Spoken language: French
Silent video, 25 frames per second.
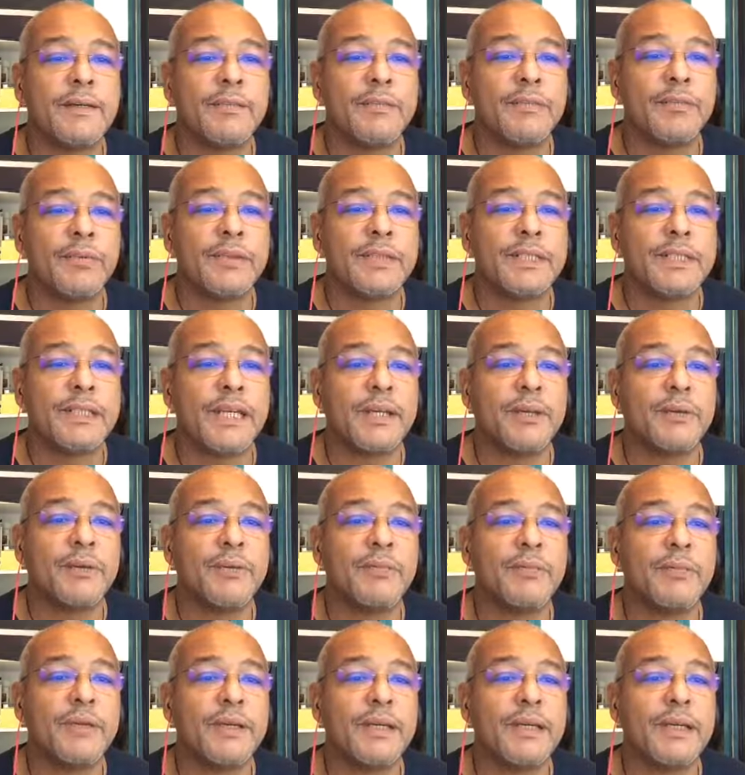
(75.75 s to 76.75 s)
pour les
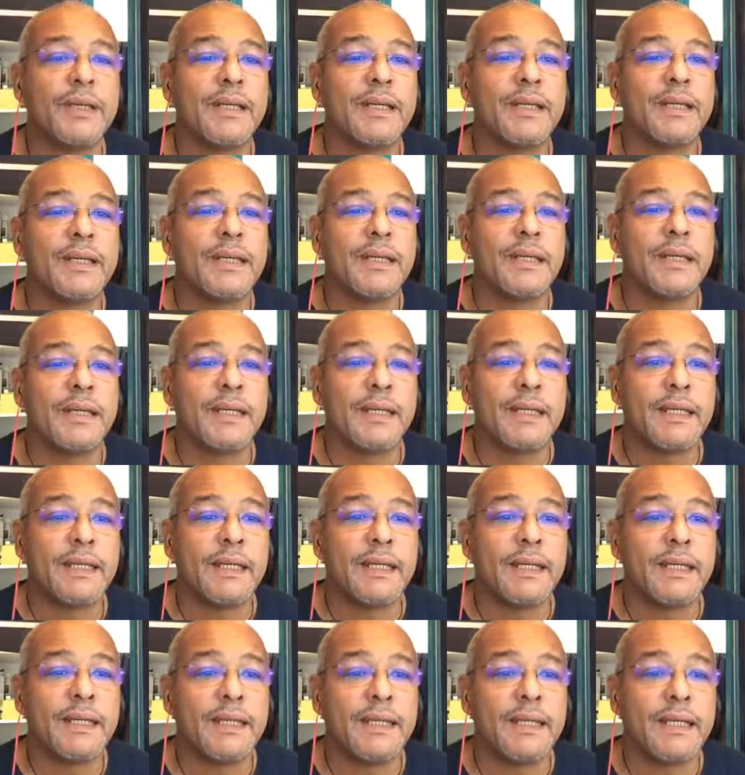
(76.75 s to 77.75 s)
agrumes.
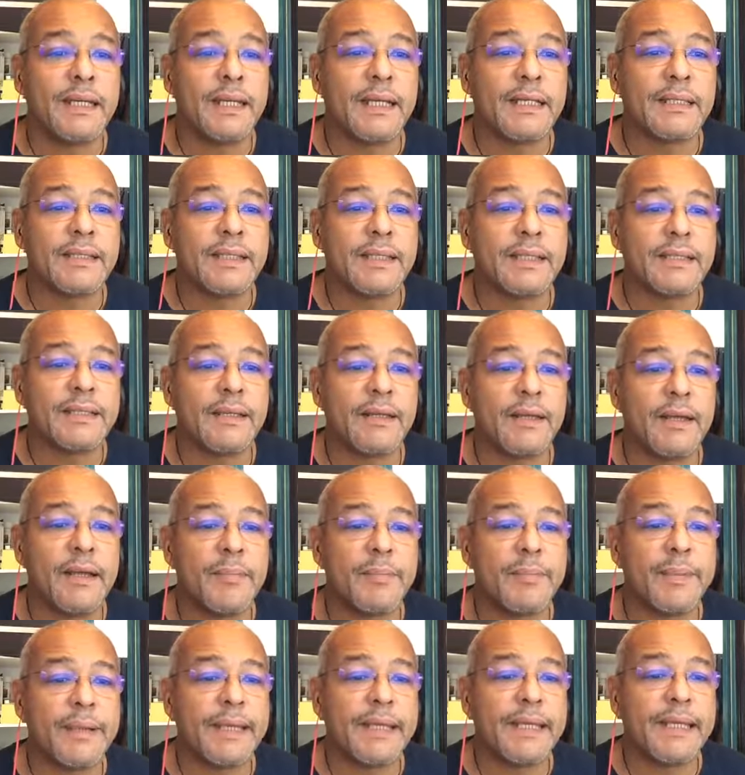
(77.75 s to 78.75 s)
Il y ça sent la
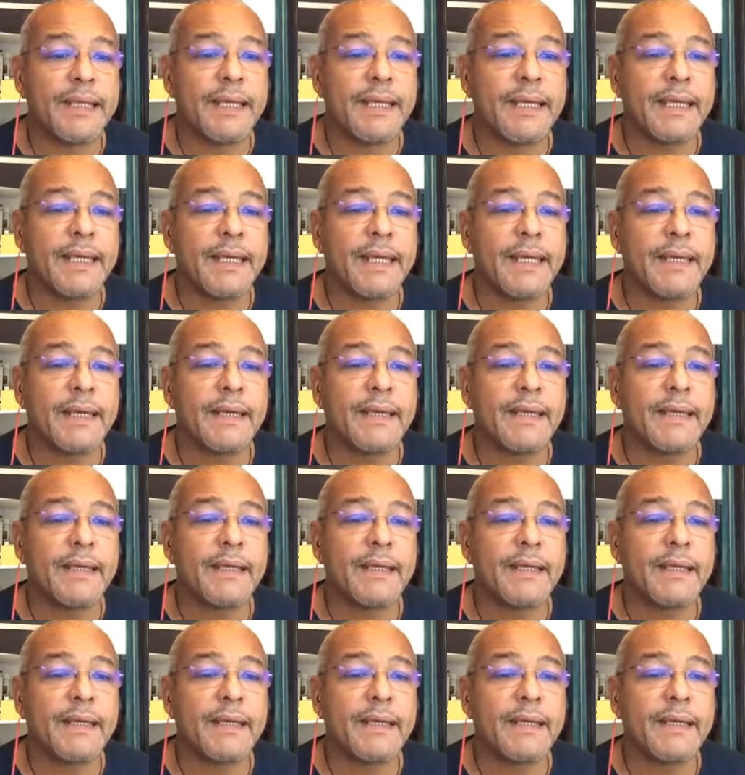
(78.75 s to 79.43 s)
paye derrière.